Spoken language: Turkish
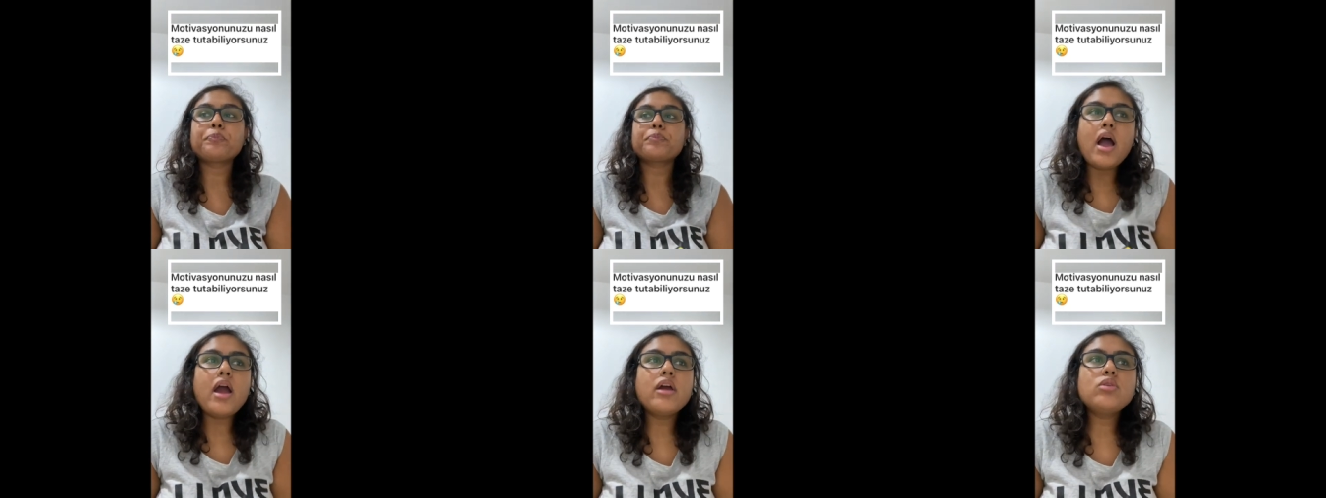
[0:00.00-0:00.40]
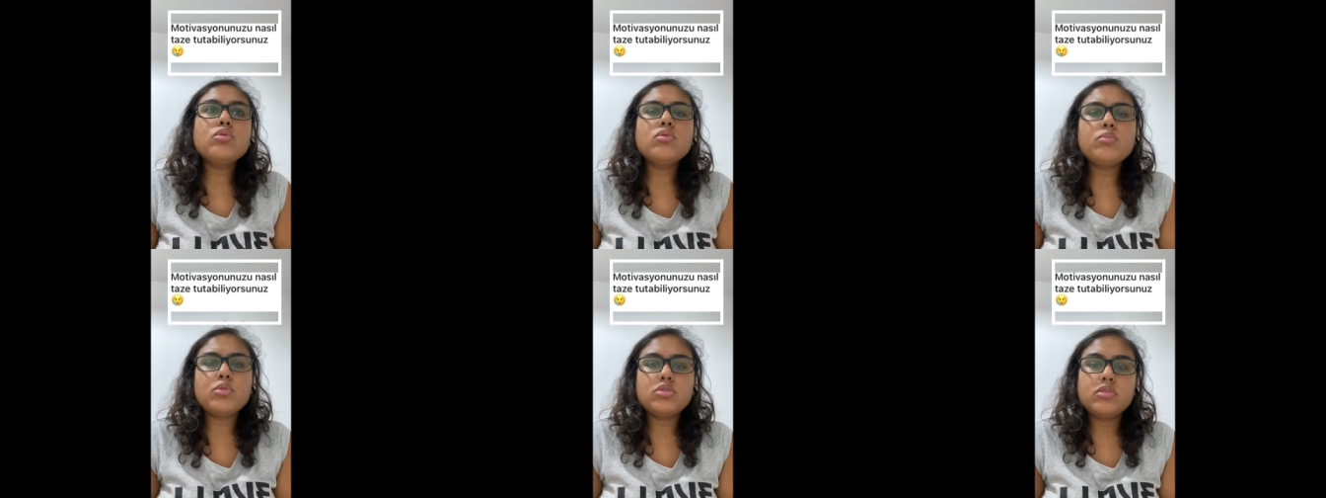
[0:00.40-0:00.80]
Her
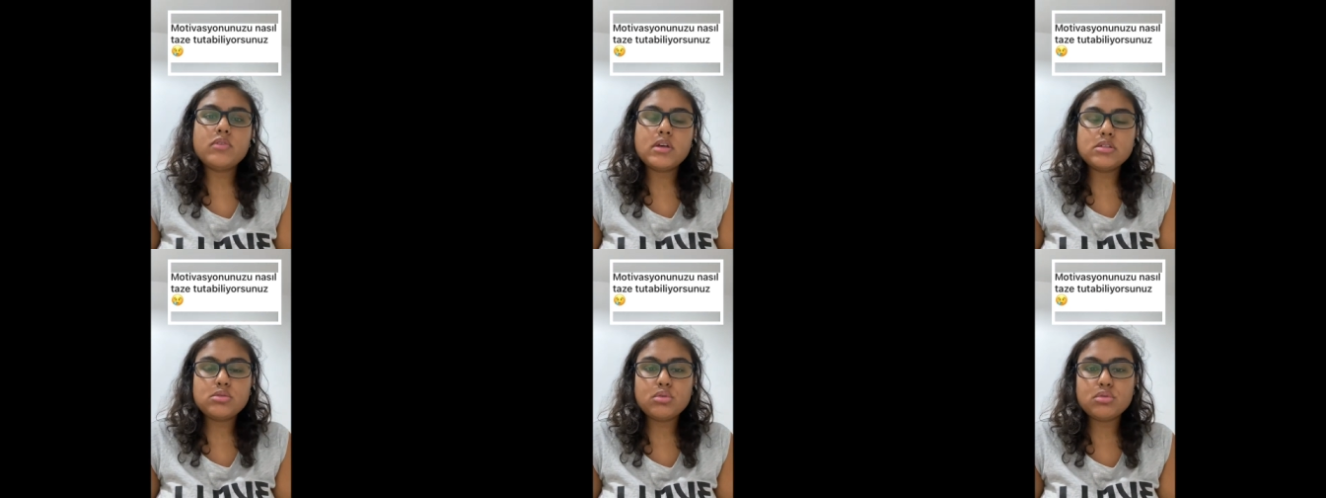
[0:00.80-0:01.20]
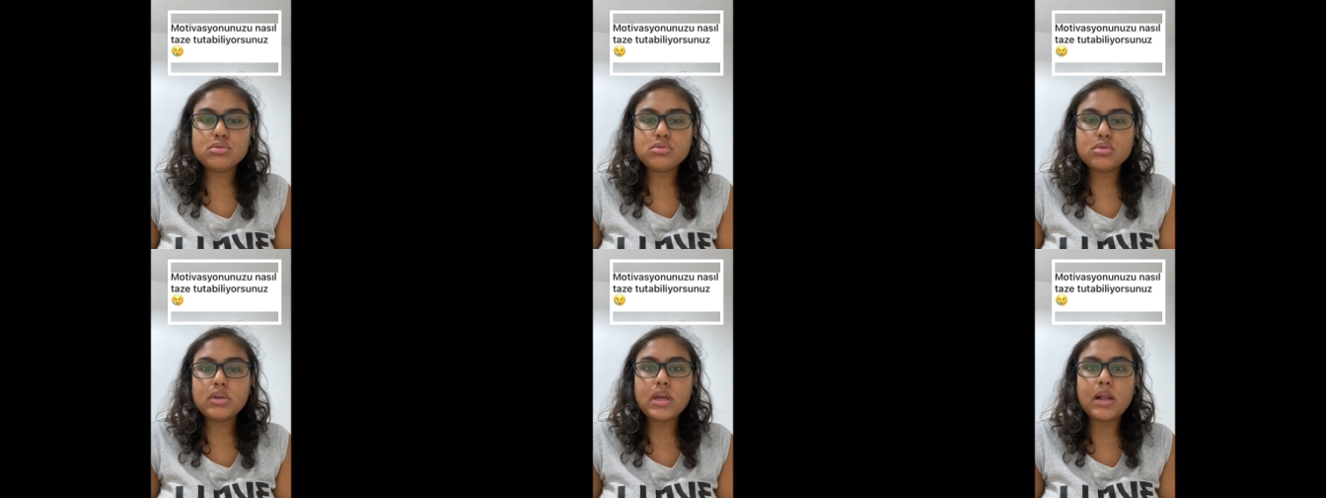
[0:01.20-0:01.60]
gün
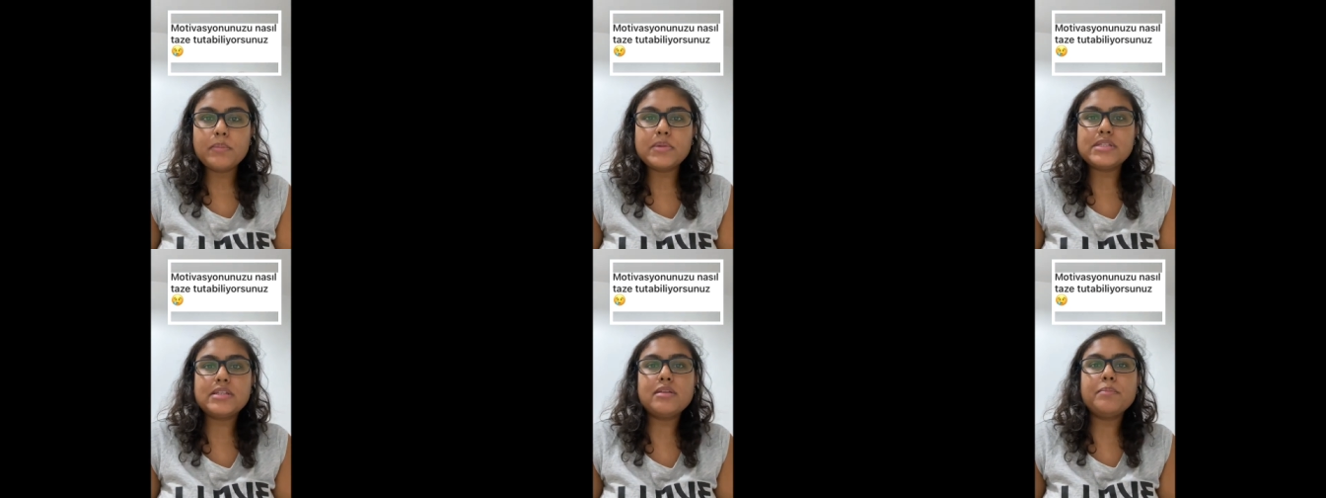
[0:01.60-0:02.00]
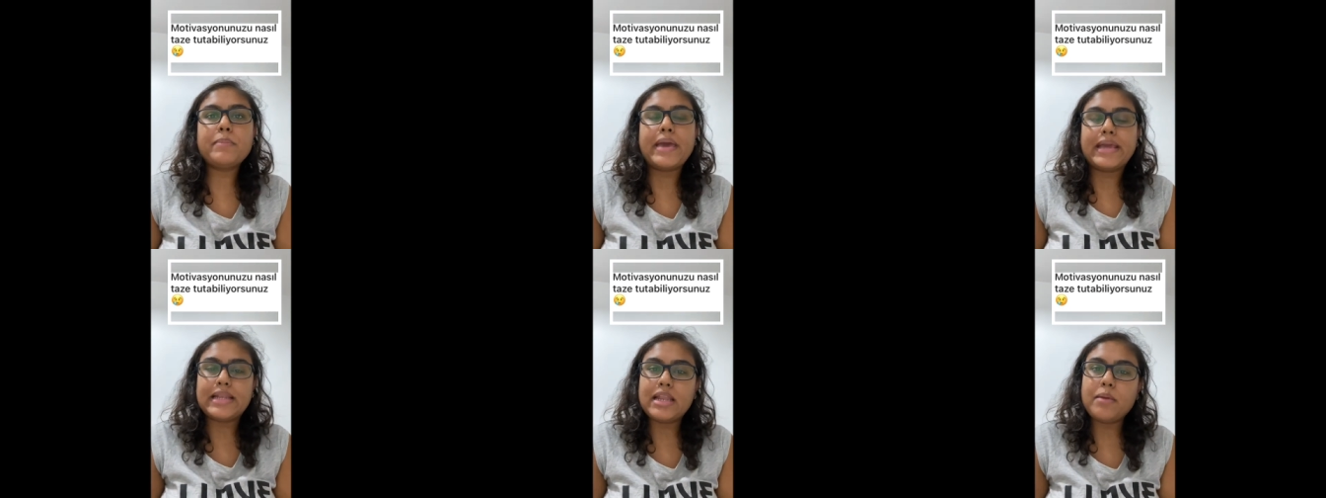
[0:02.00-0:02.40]
motivasyonunuzun gelmesini
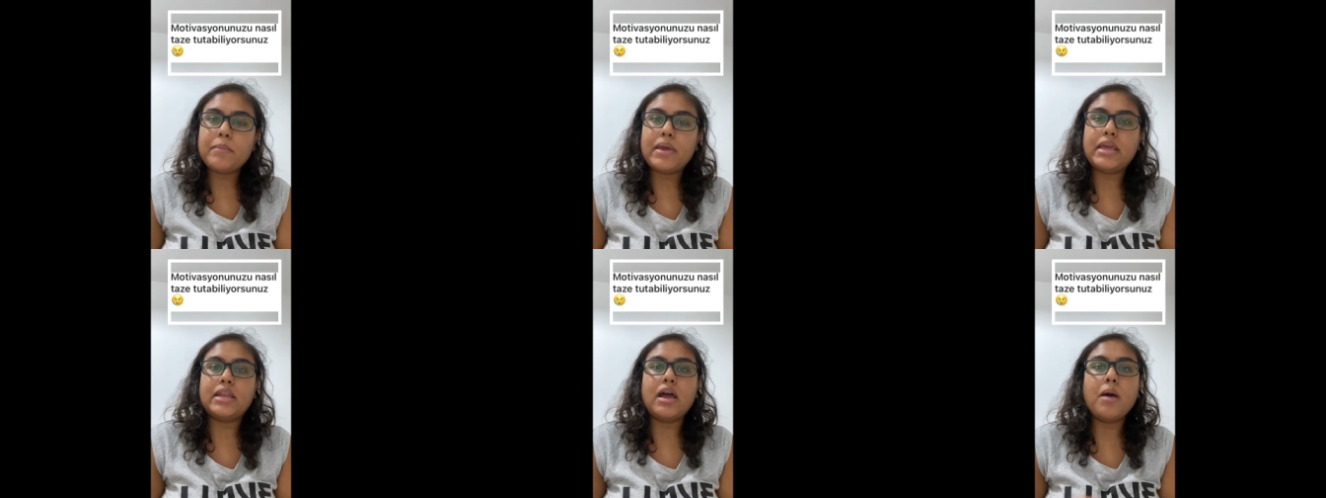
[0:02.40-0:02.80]
beklemeyin